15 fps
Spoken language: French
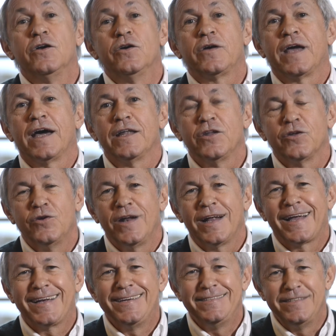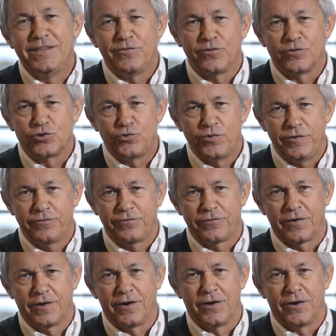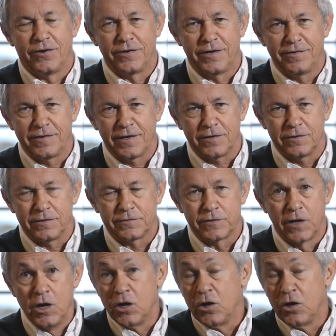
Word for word: le cadre de la crise des fonds juifs en déshérence.